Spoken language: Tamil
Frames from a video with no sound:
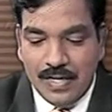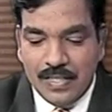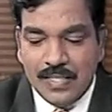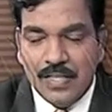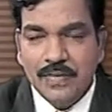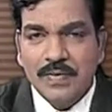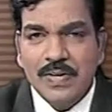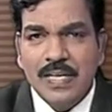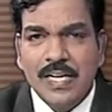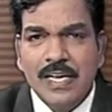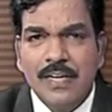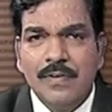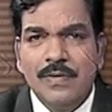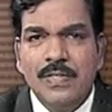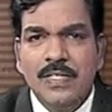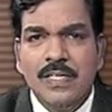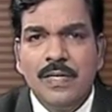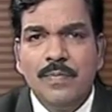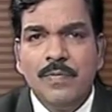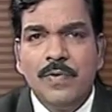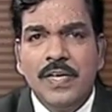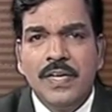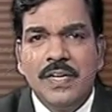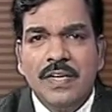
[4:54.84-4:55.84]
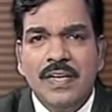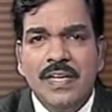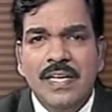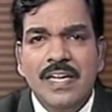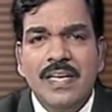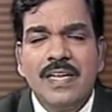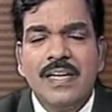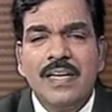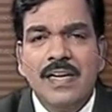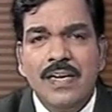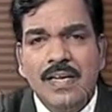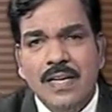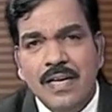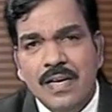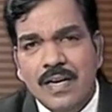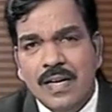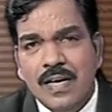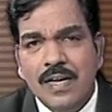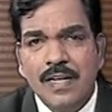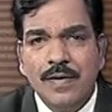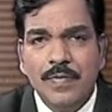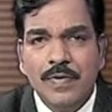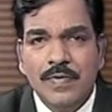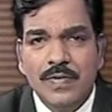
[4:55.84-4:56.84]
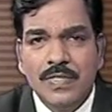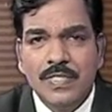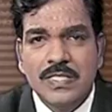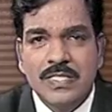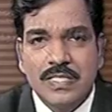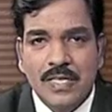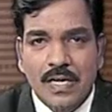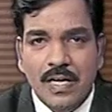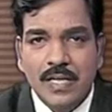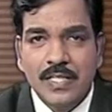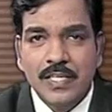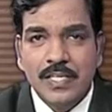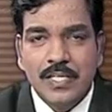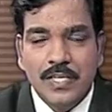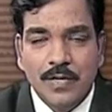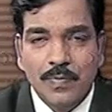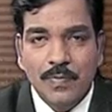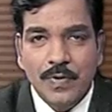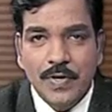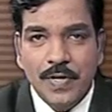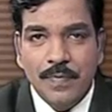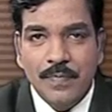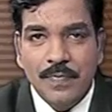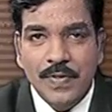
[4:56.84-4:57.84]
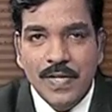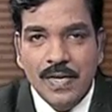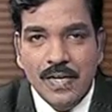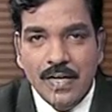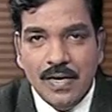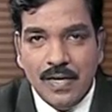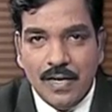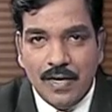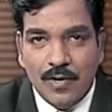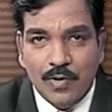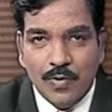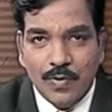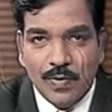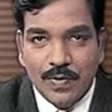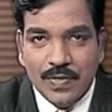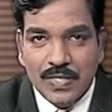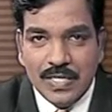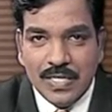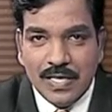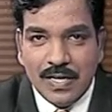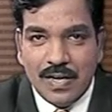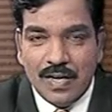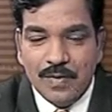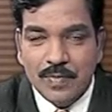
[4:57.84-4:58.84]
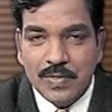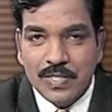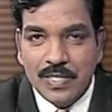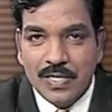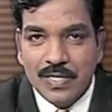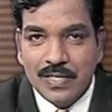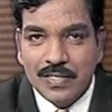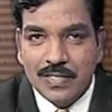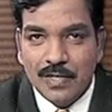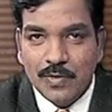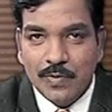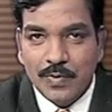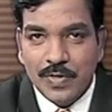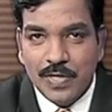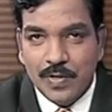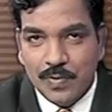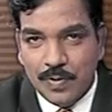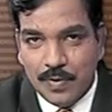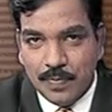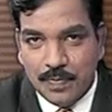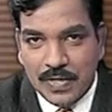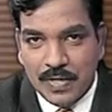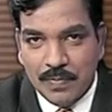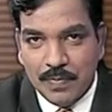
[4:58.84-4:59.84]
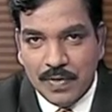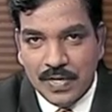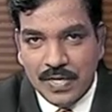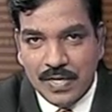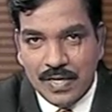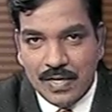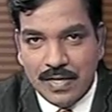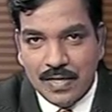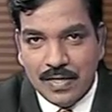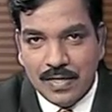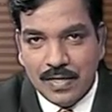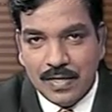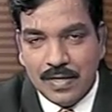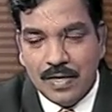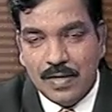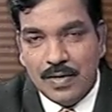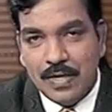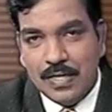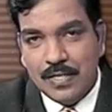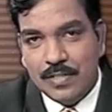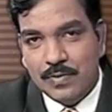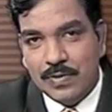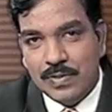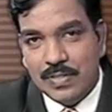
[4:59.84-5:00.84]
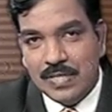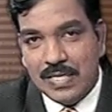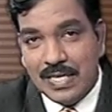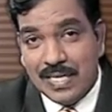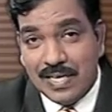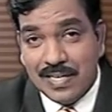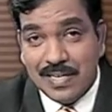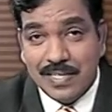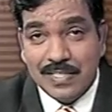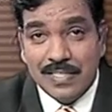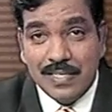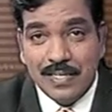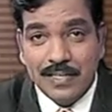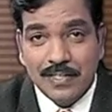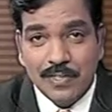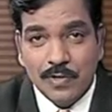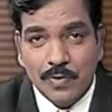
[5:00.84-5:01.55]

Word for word: அந்த வகையில் வந்து நம்முடைய நேர்கள் எல்லாருமே வந்து சாதிக்க முடியும் அவர்கள் வந்து கிராமத்தில் இருக்கக்கூடிய ஒரு பெண்மணியாக இருக்கலாம் அல்லது வந்து நகரத்தில்